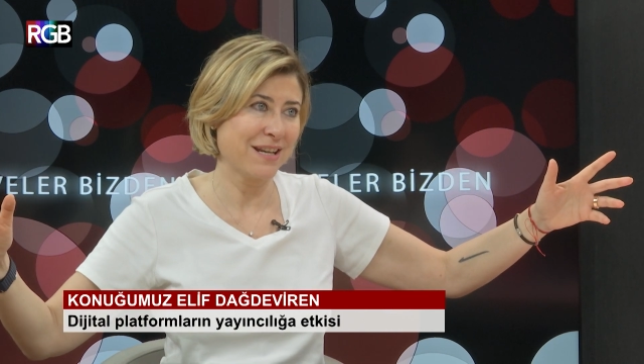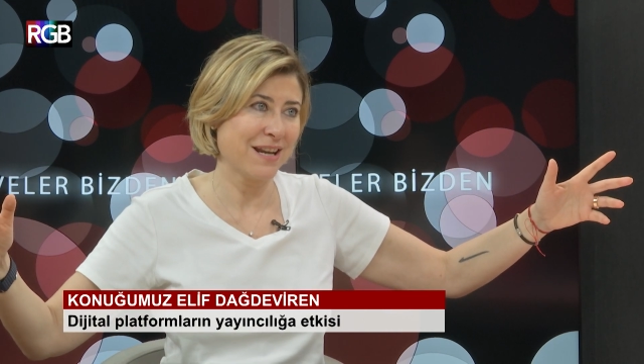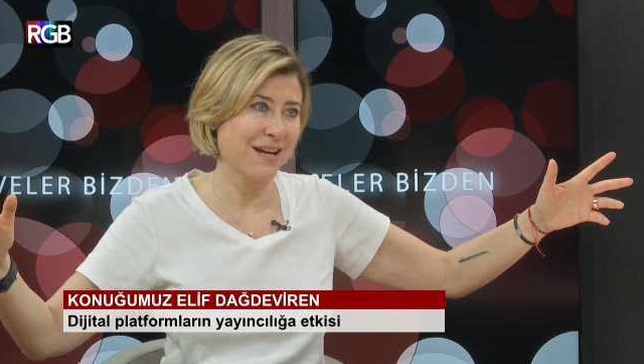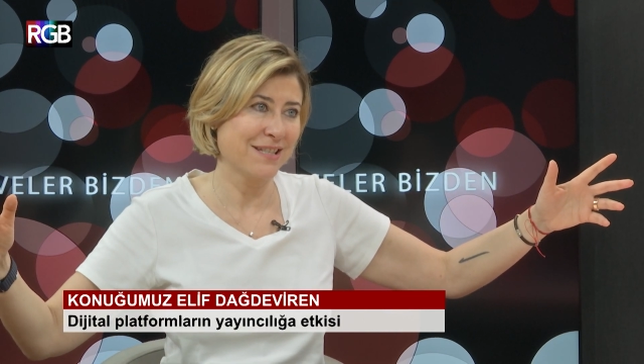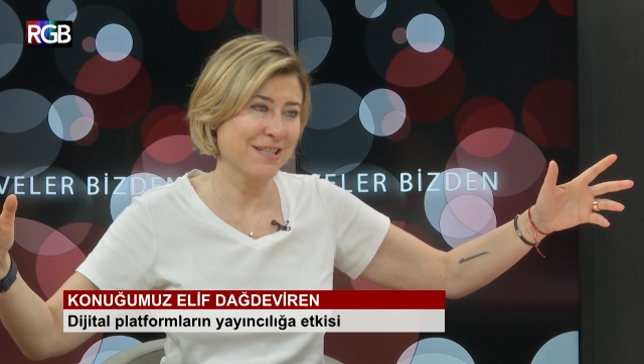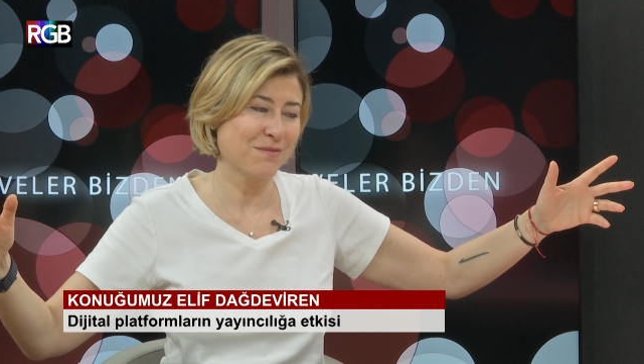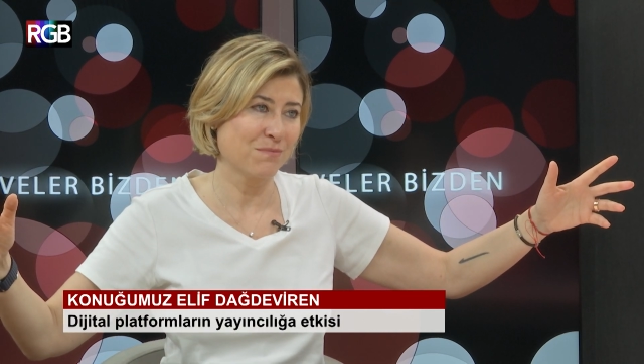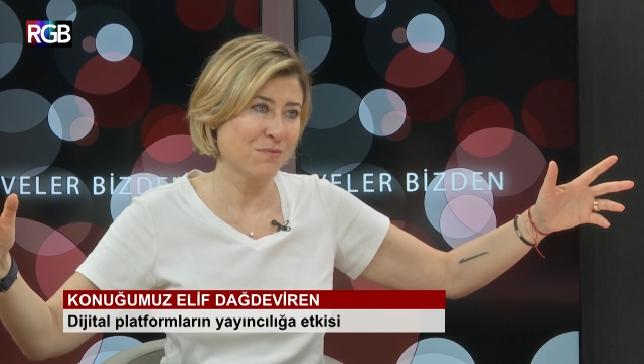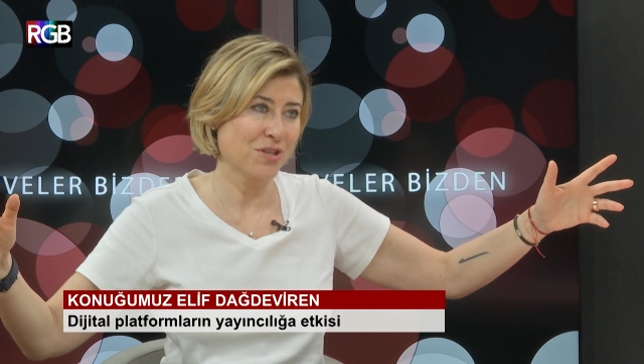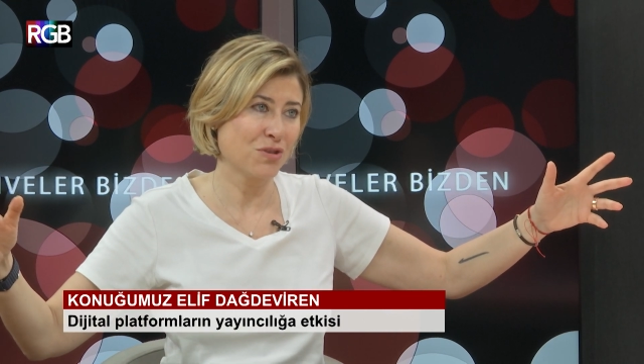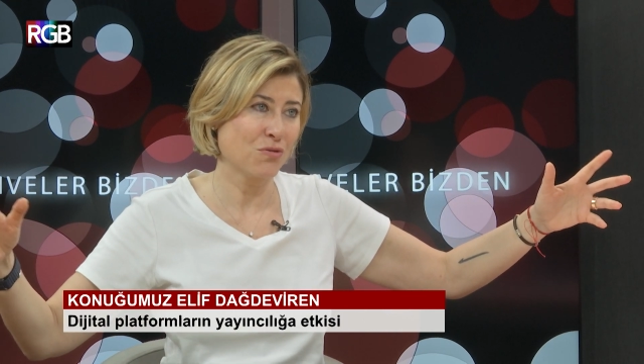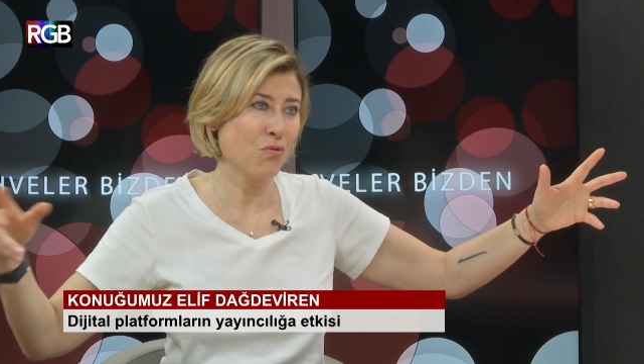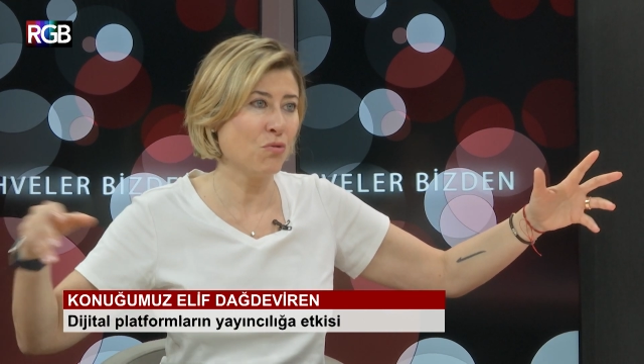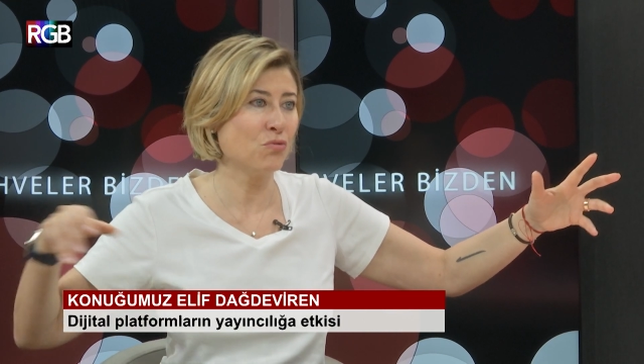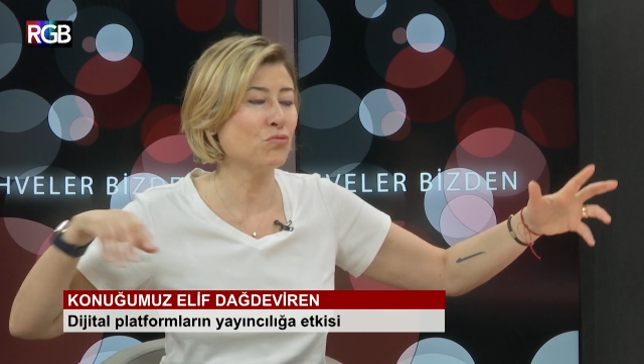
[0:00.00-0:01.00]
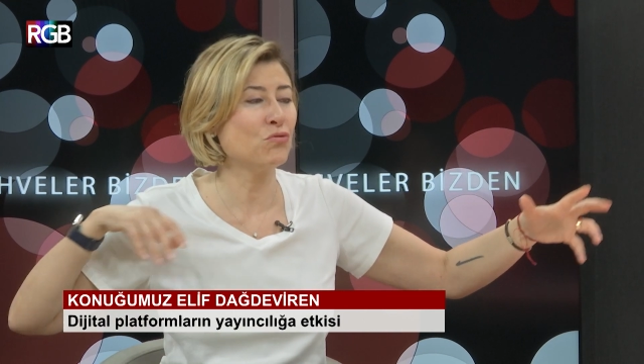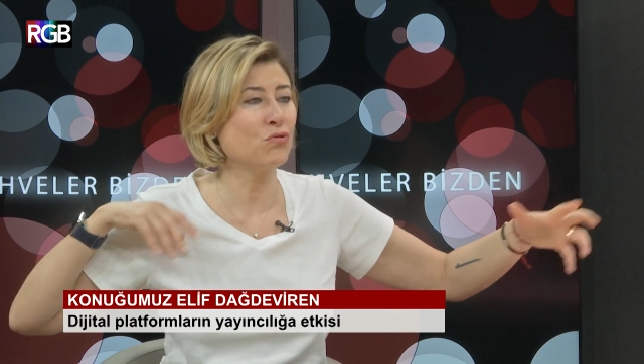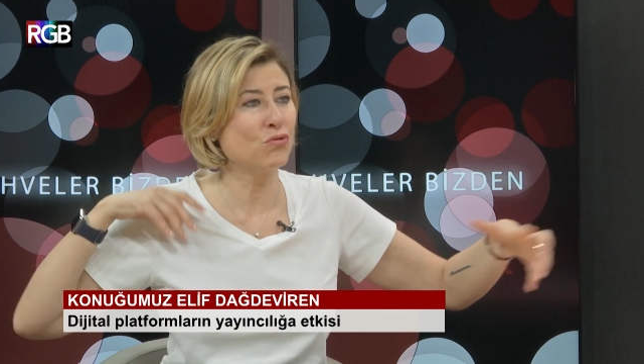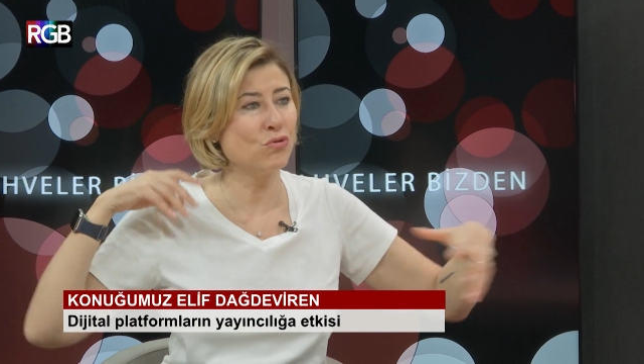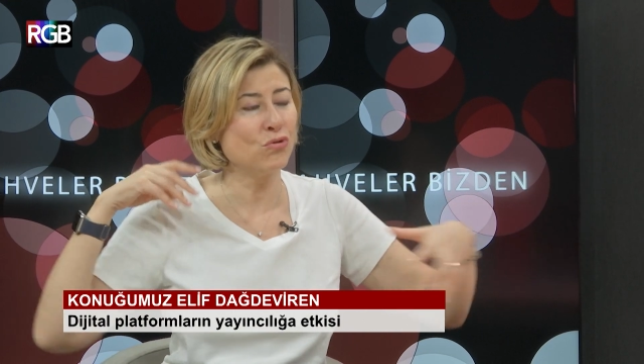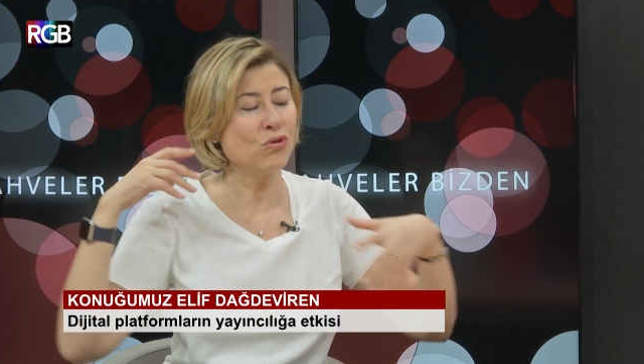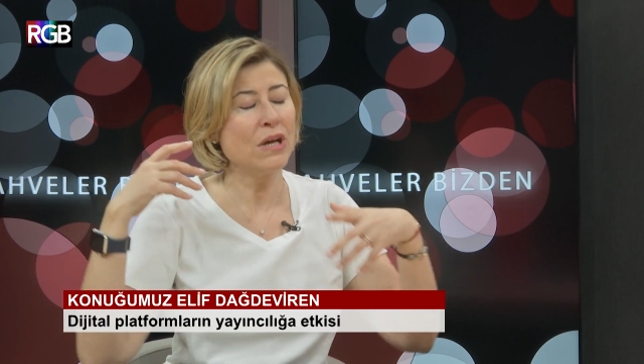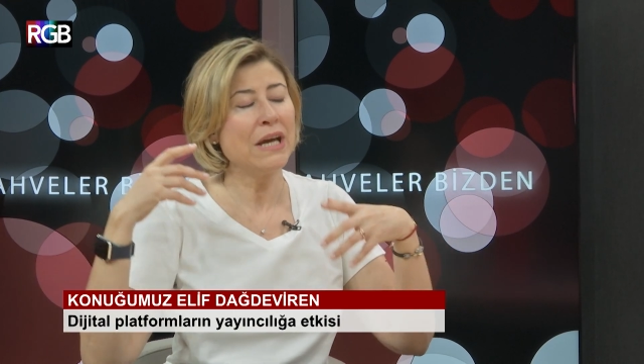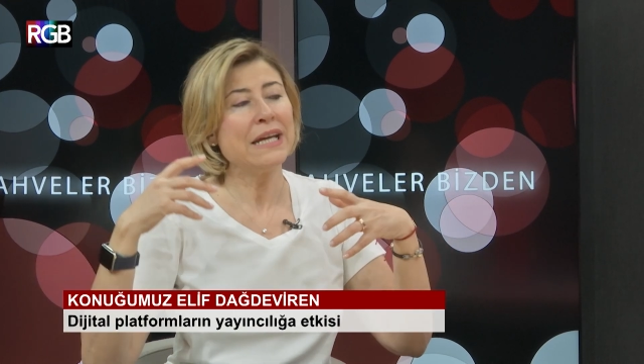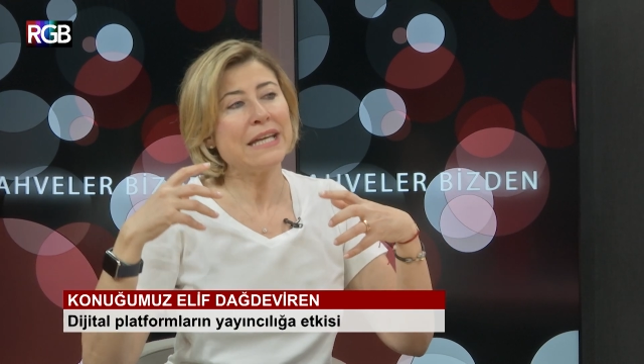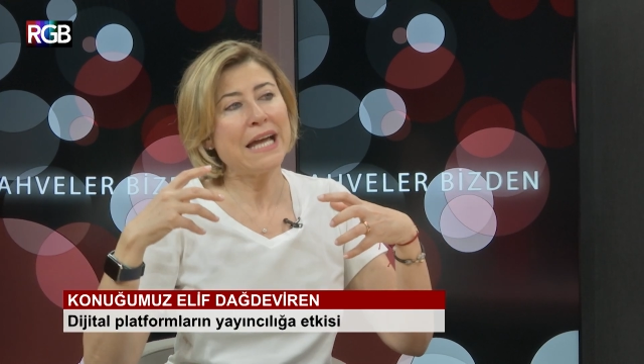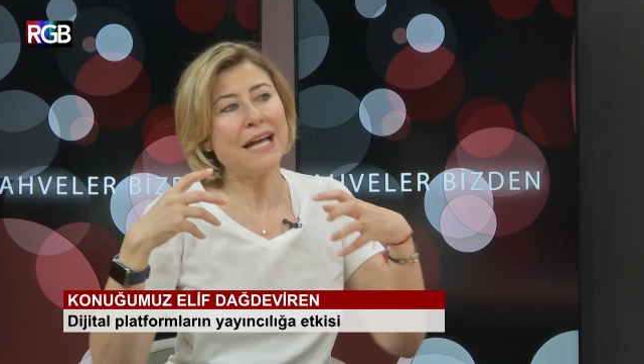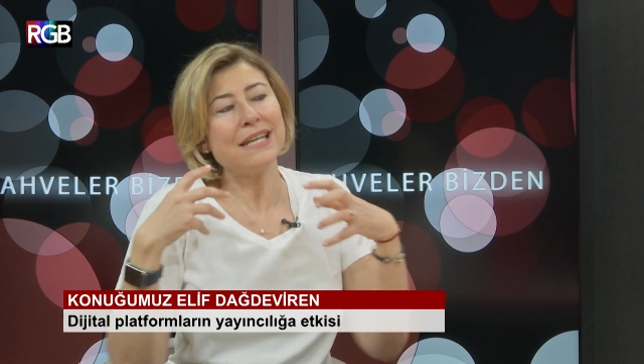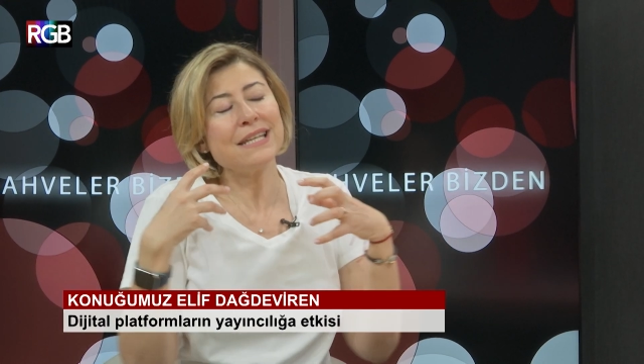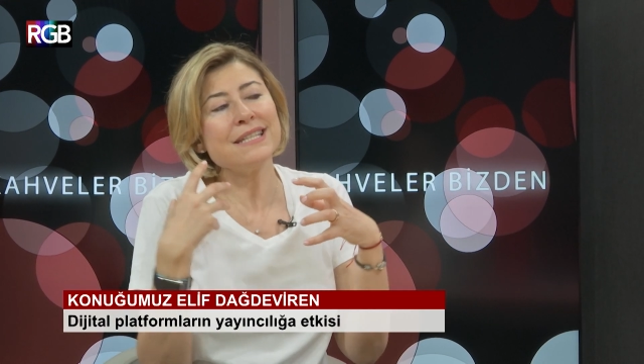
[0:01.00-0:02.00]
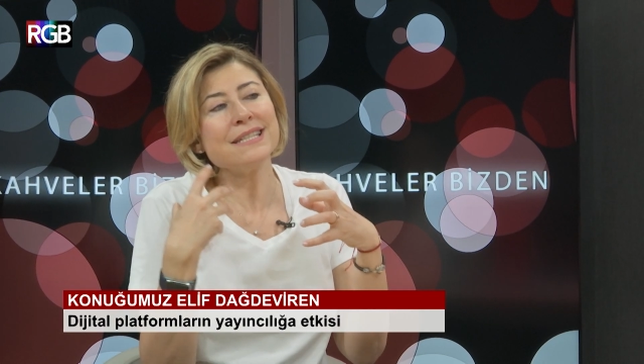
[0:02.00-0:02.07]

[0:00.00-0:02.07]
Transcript: lazımmış. O duyguyu yani evet.